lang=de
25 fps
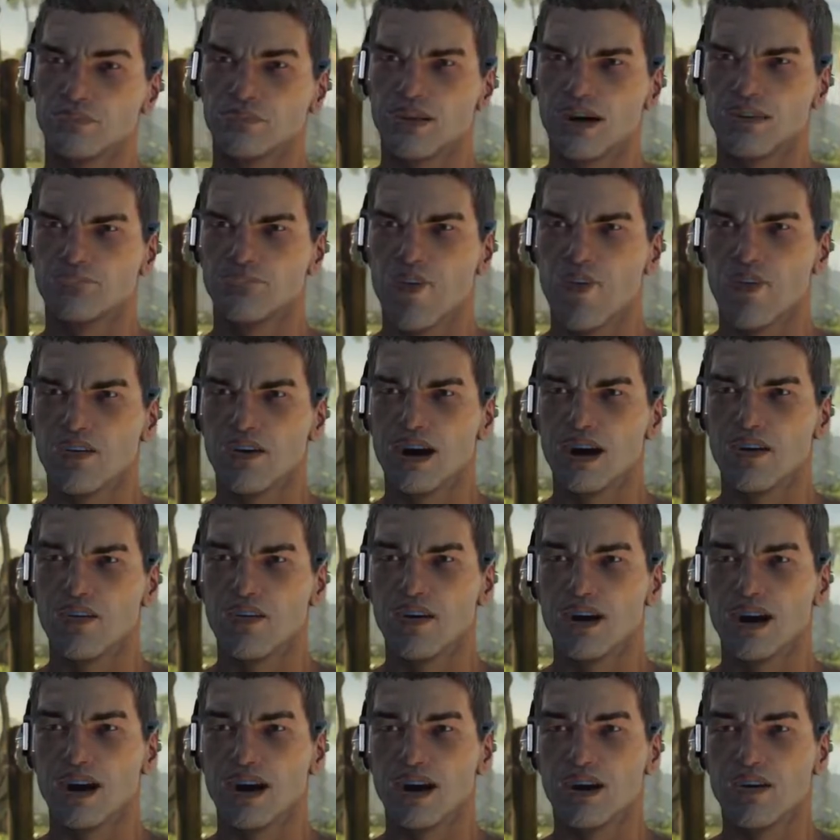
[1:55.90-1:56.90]
Bei dem
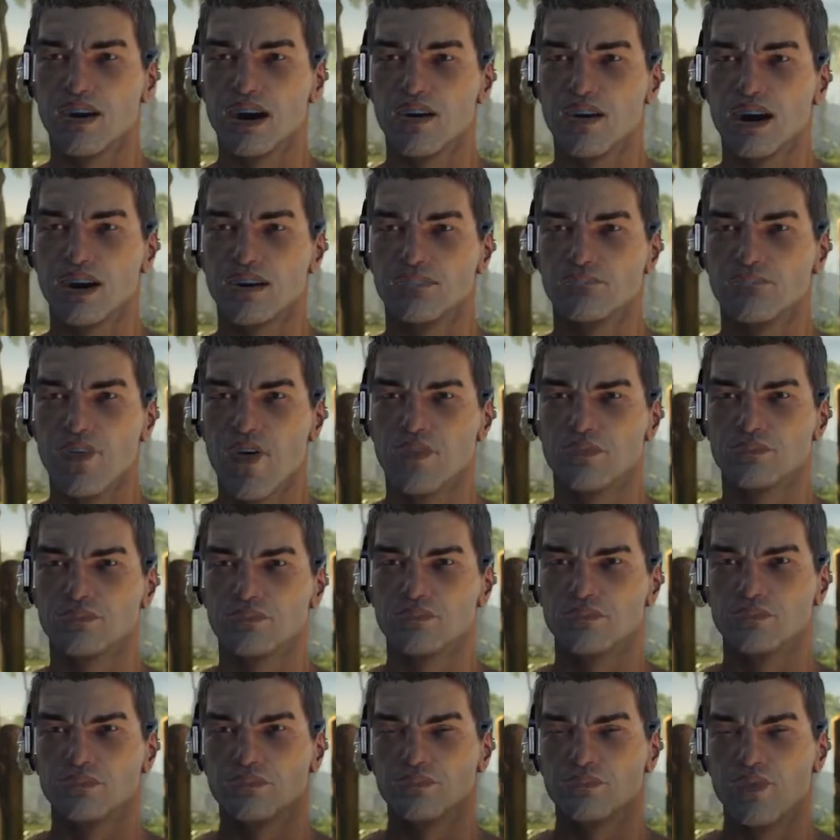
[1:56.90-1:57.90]
versunkenen
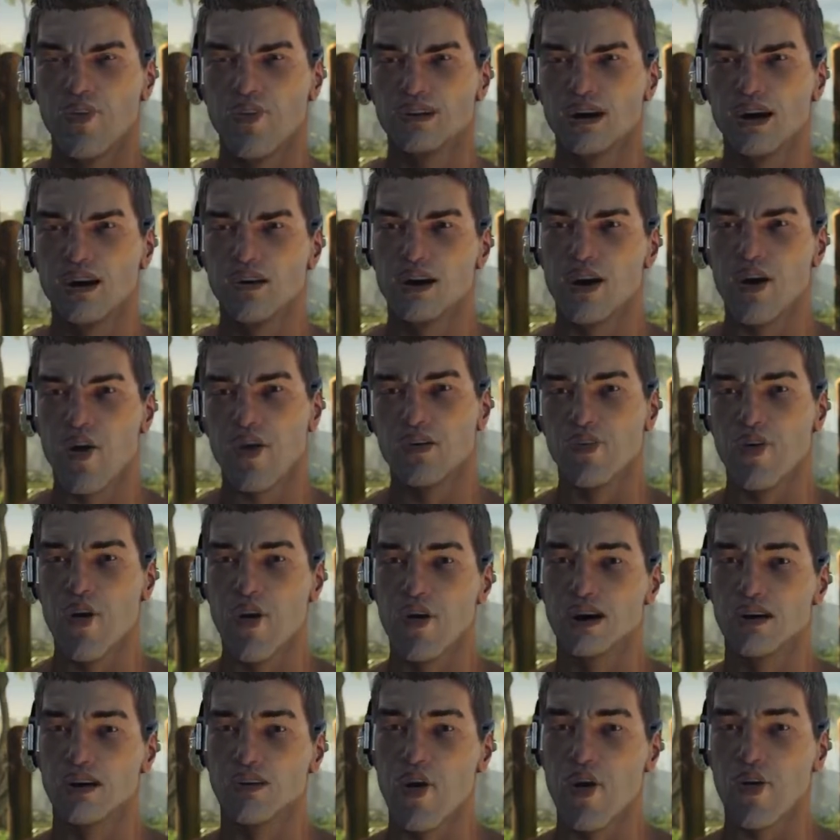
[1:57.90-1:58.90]
Boot? Du quatscht
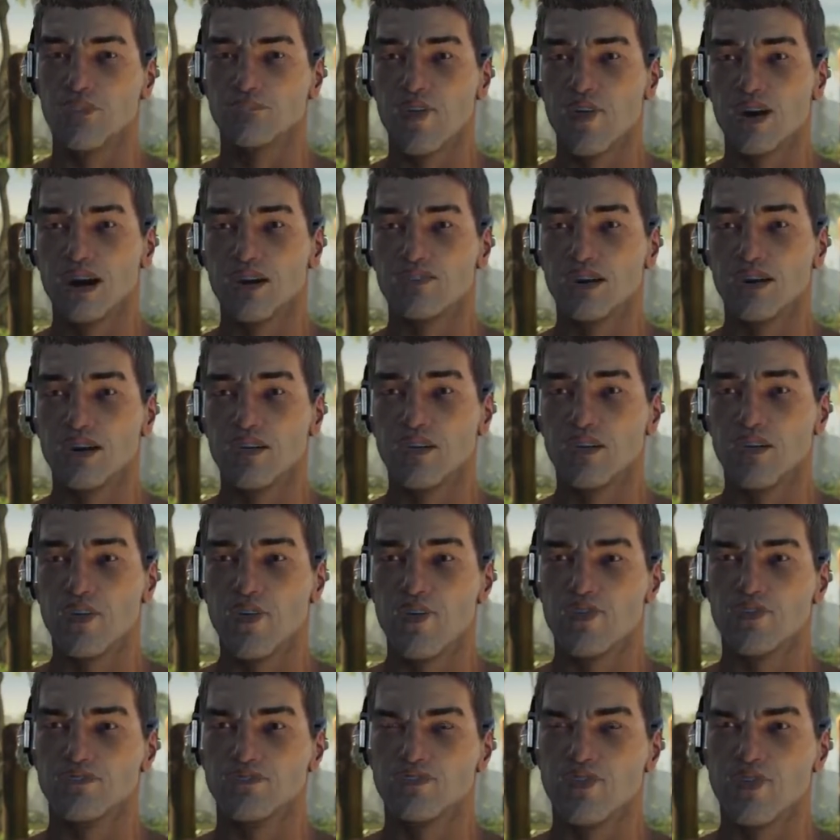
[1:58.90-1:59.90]
mich hier stundenlang
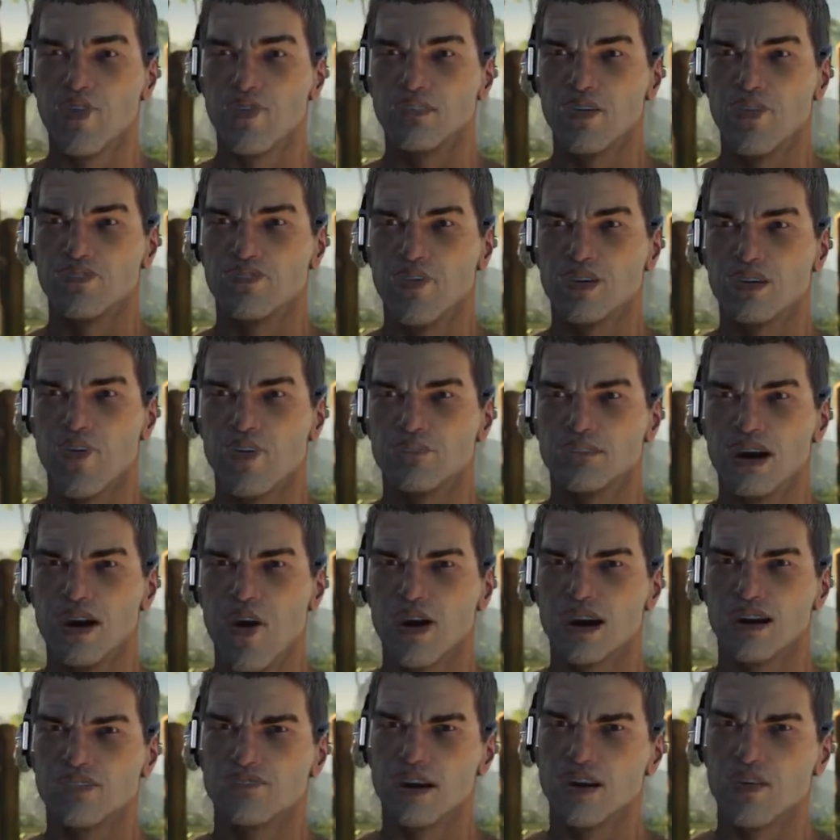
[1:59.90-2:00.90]
voll, obwohl du mir
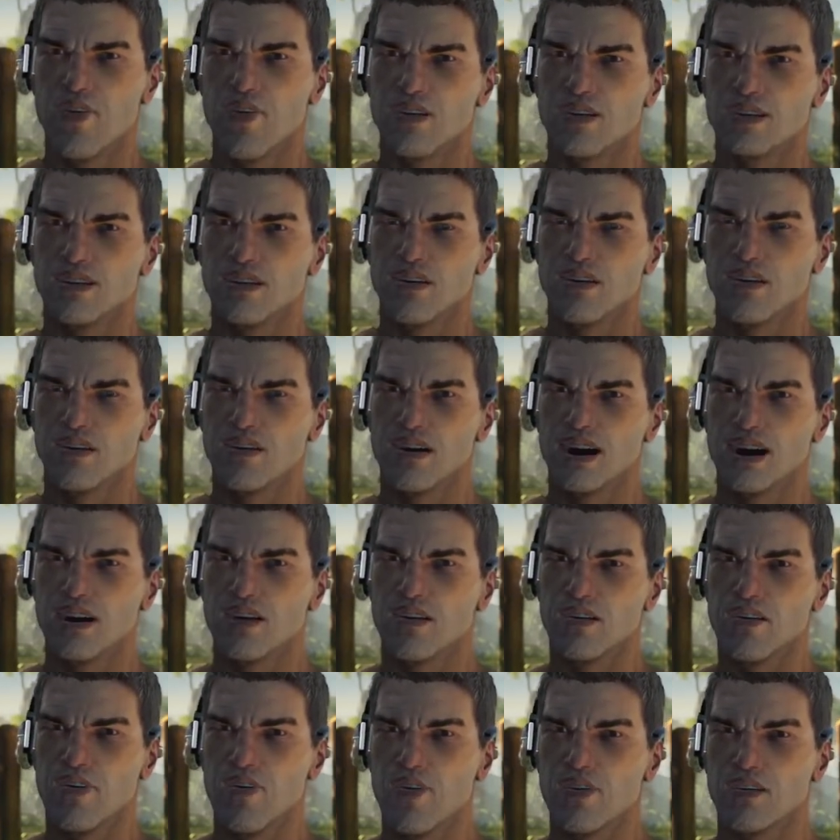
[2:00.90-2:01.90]
das alles in nur
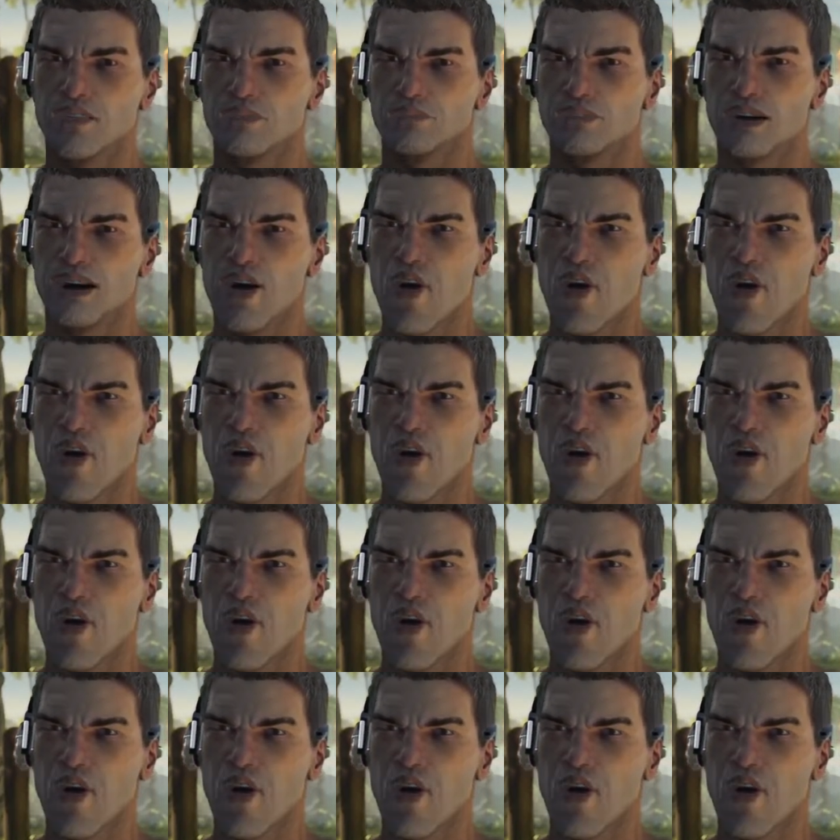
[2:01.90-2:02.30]
vier Worten